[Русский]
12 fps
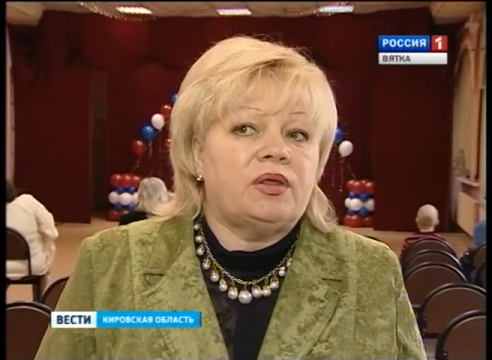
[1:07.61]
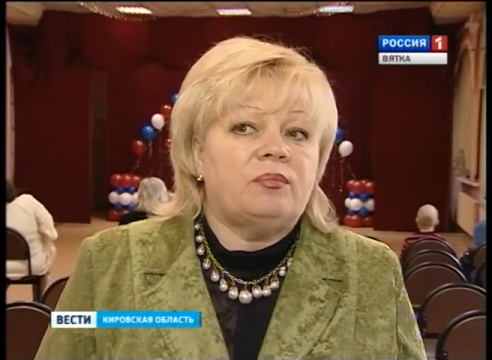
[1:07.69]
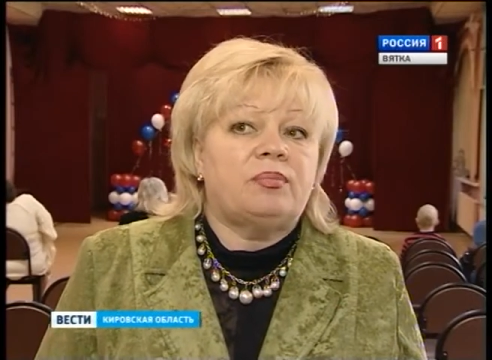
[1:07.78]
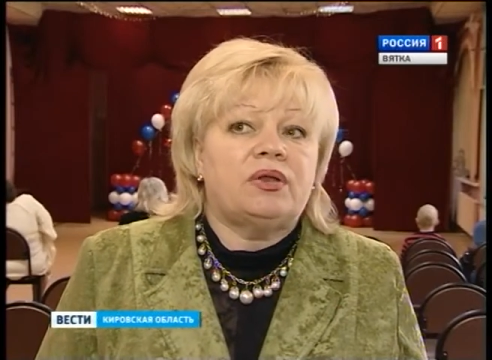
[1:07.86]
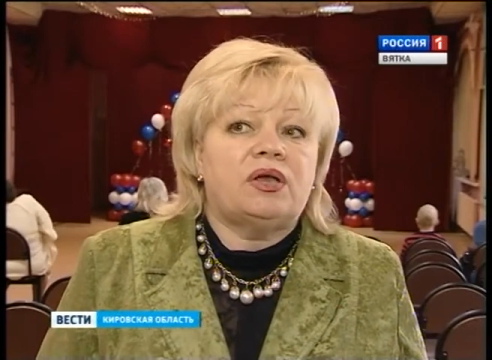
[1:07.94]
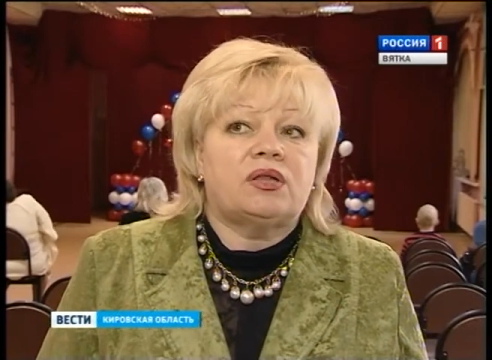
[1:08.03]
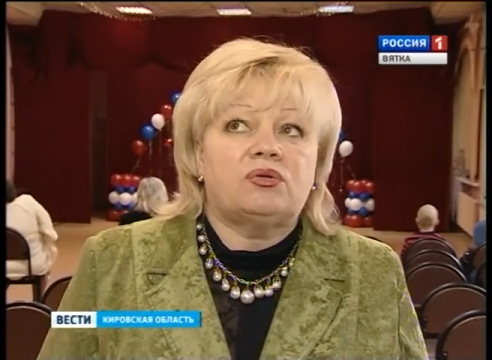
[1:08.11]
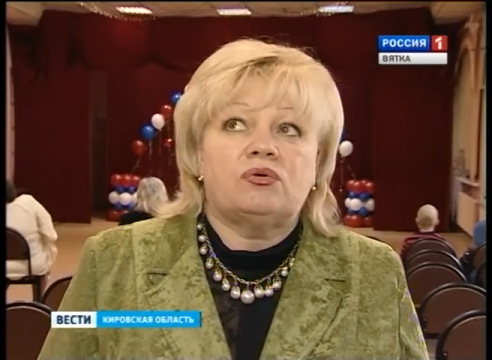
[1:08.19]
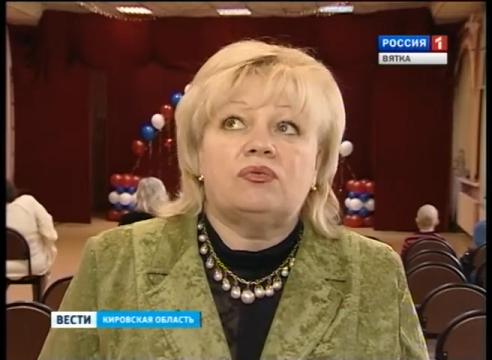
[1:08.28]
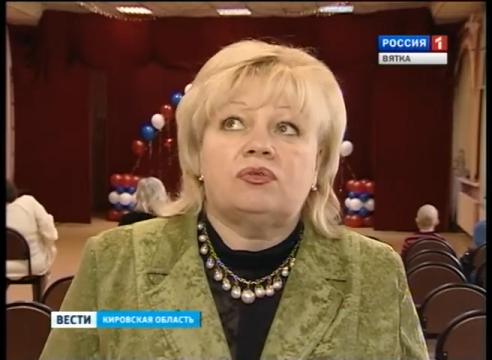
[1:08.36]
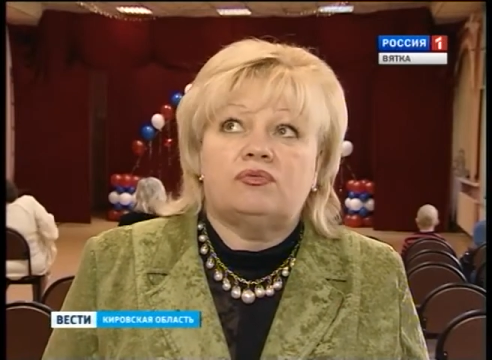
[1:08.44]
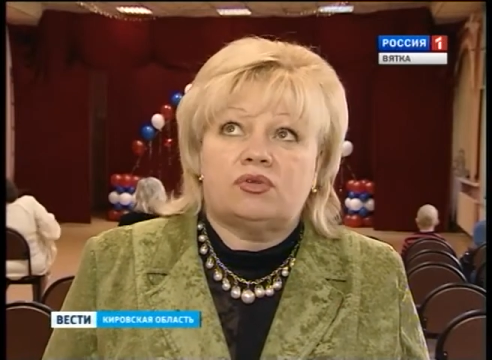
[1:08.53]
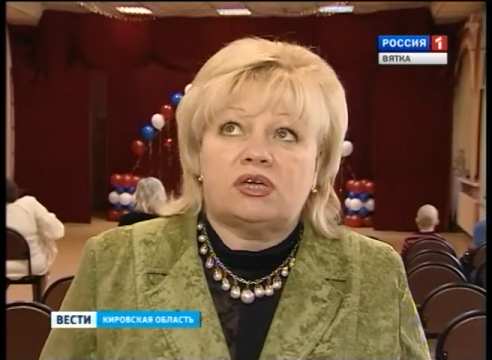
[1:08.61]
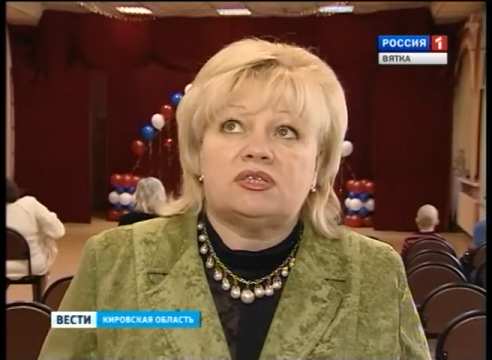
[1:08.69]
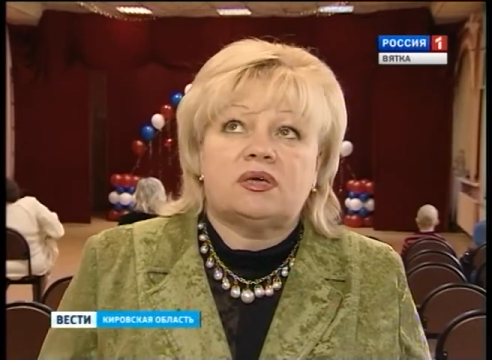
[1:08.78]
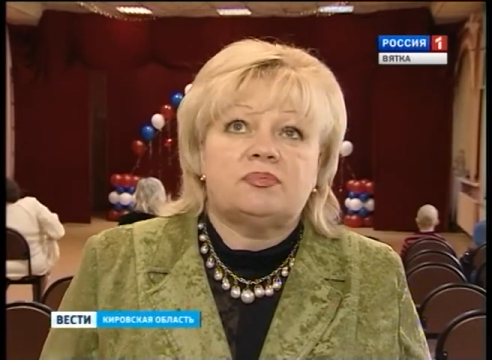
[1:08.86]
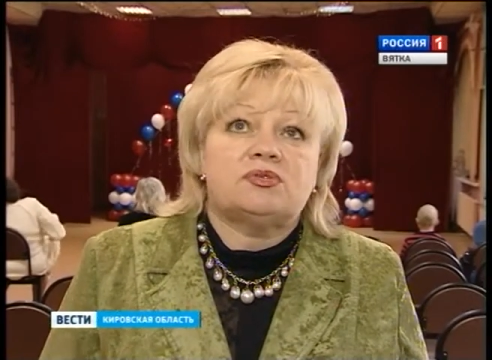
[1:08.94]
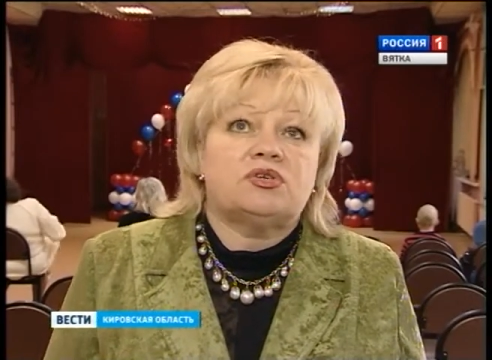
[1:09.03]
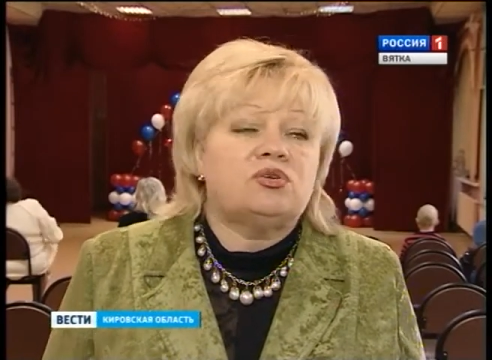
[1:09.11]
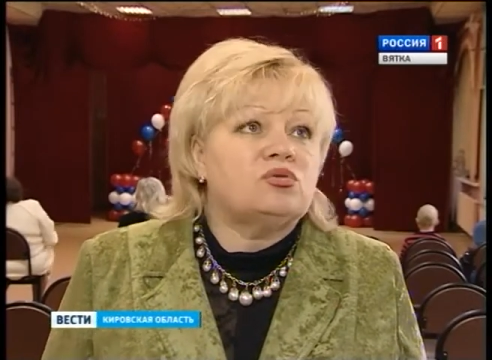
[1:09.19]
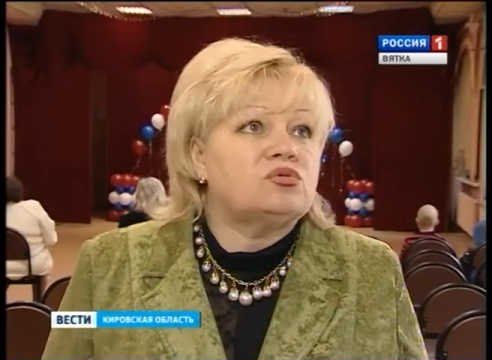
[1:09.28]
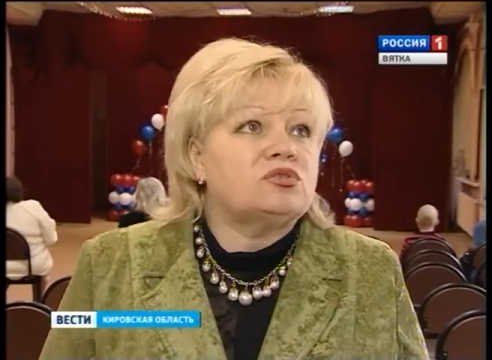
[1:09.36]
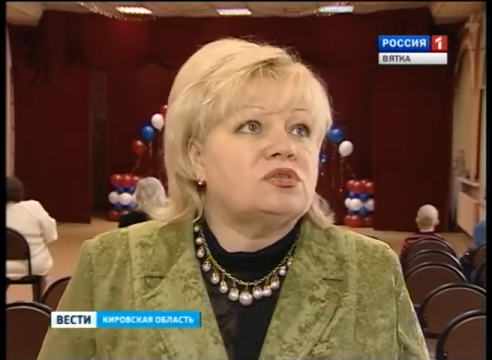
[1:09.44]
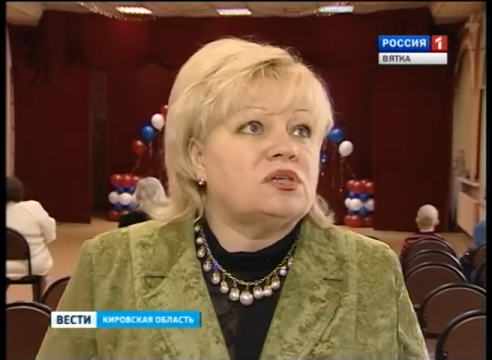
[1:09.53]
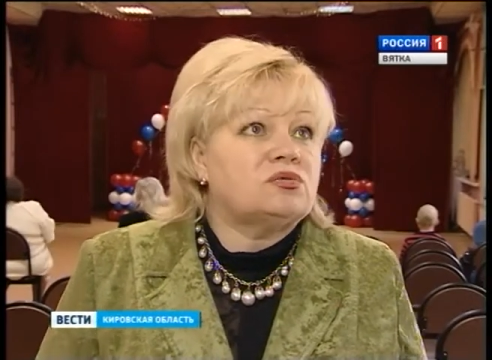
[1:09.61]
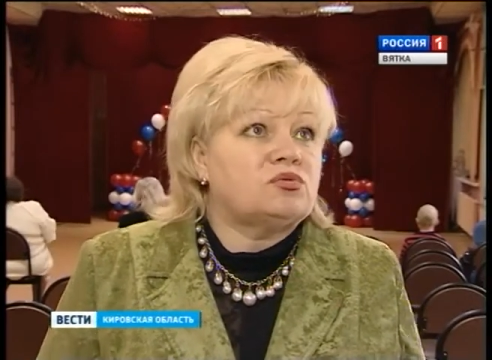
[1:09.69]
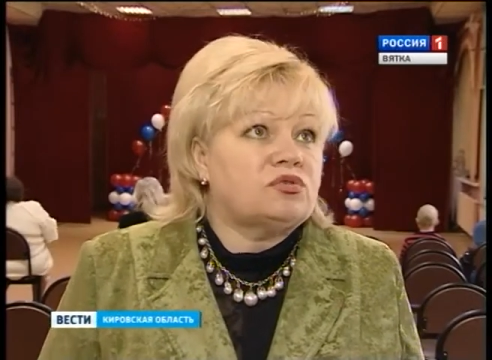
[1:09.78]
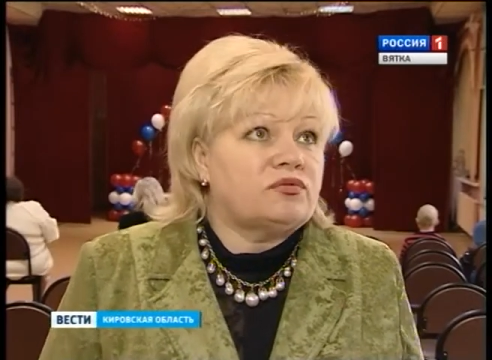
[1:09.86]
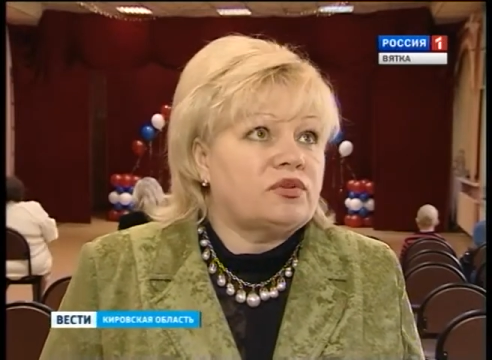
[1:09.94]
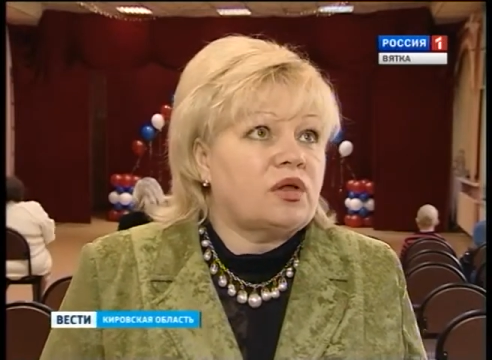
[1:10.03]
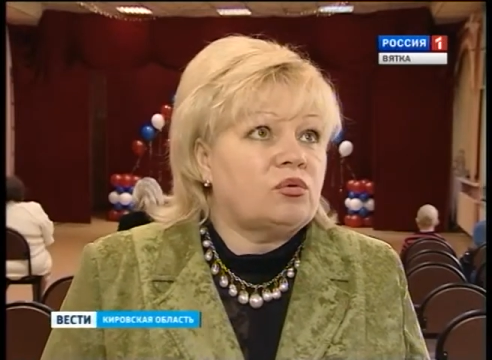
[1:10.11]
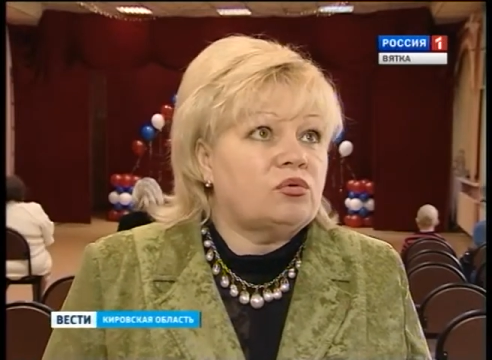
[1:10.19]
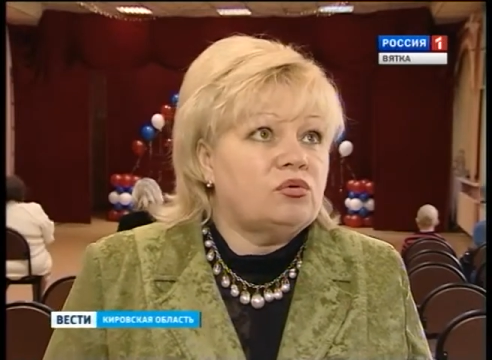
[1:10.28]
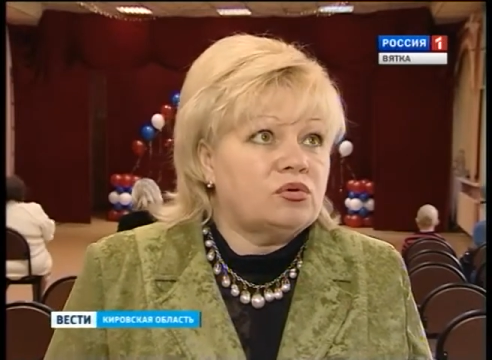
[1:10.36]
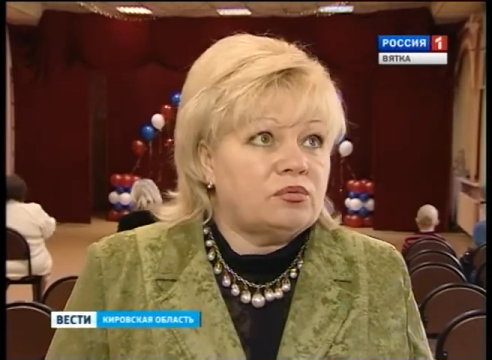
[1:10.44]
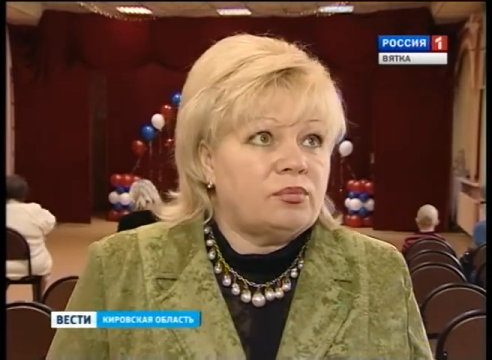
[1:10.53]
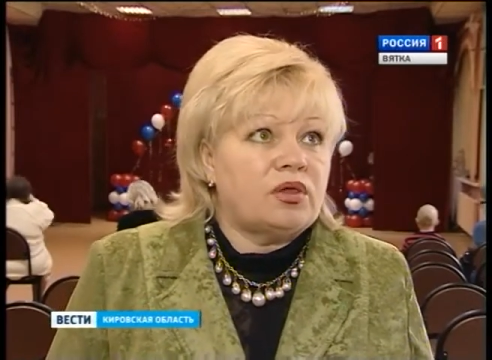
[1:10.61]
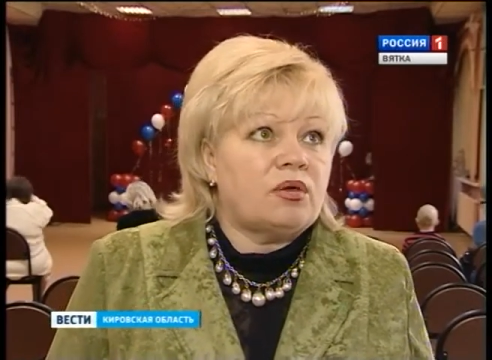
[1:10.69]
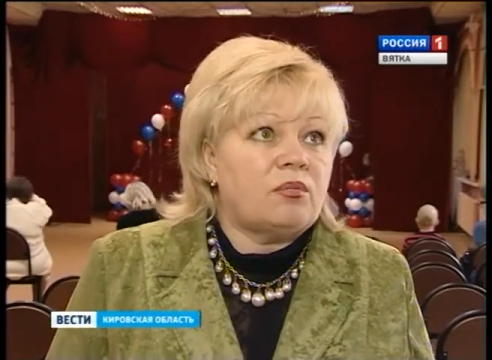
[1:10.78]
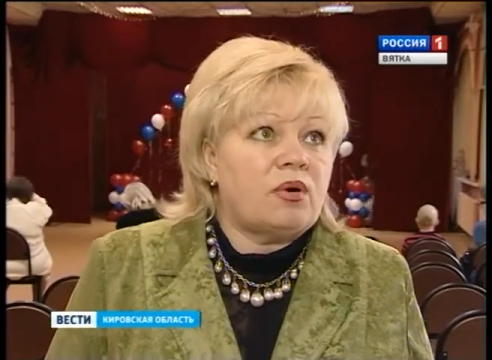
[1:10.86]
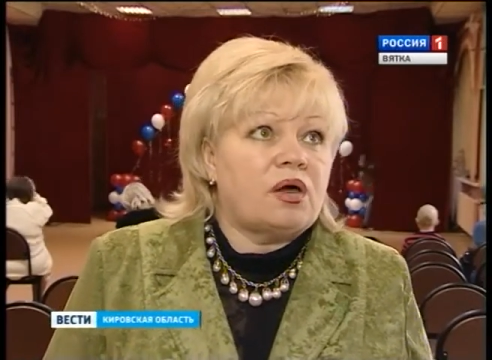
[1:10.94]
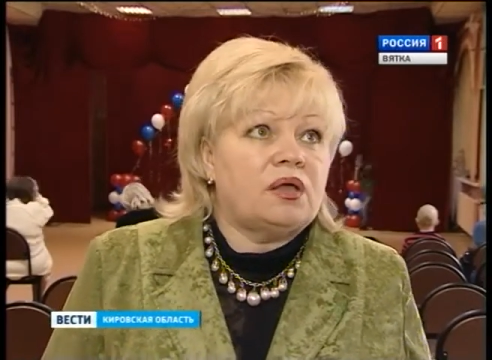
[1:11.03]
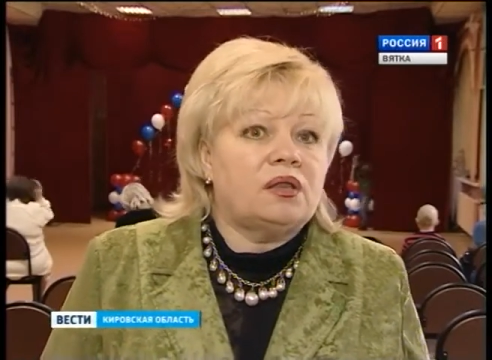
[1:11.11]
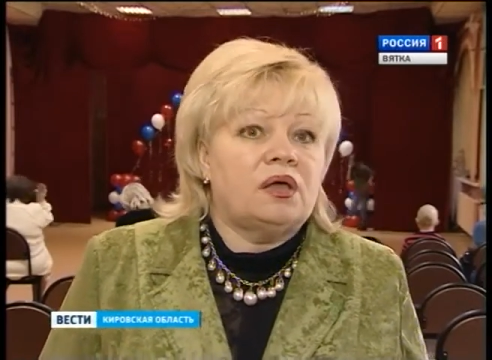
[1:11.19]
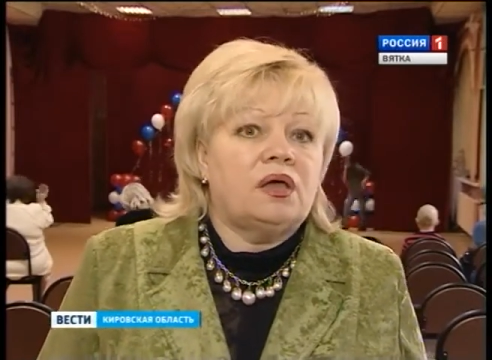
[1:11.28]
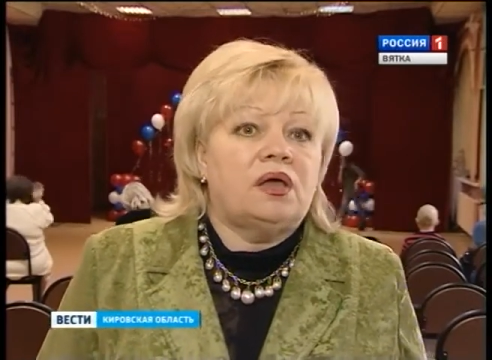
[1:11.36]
им приготовил вот Октябрьский дюс, нас уже второй год принимает.